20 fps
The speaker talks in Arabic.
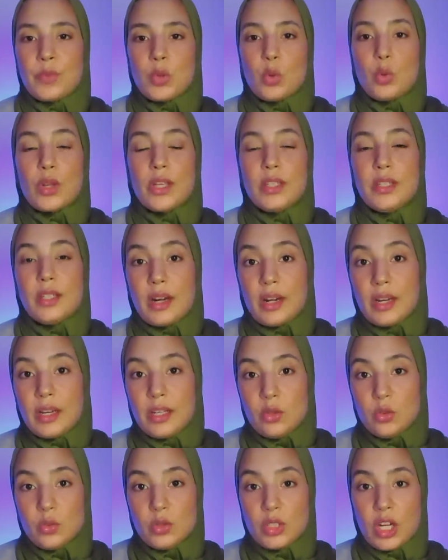وكيدير
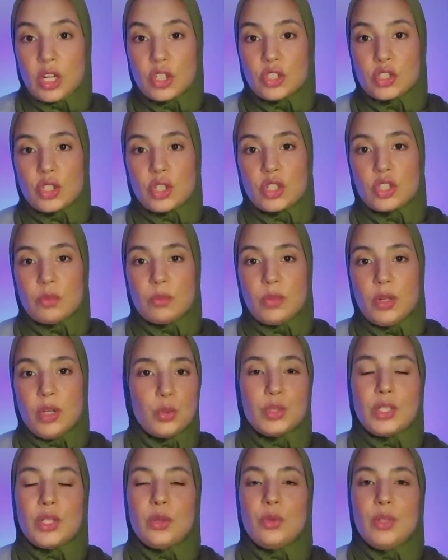الريدو نتاع الشرجم
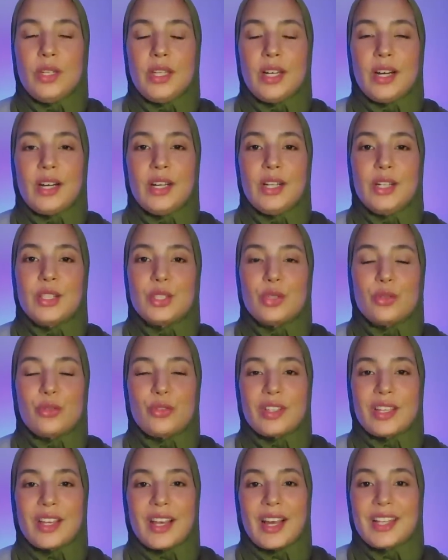وتيقول لي
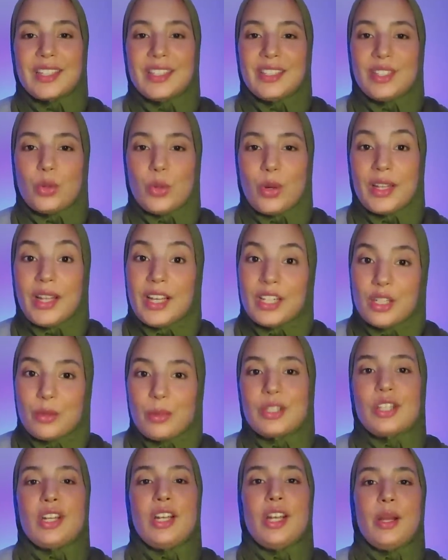شوفي غادي ندير واحد الحاجه
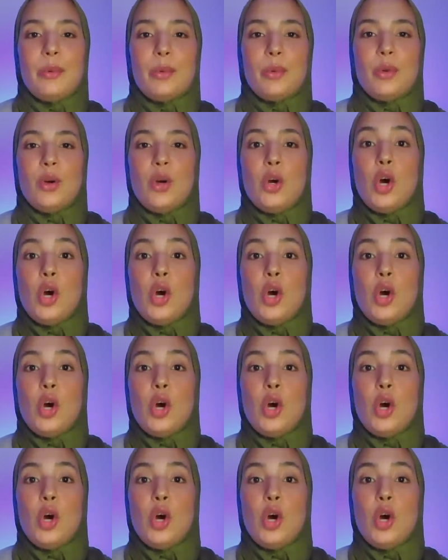باش نلعبو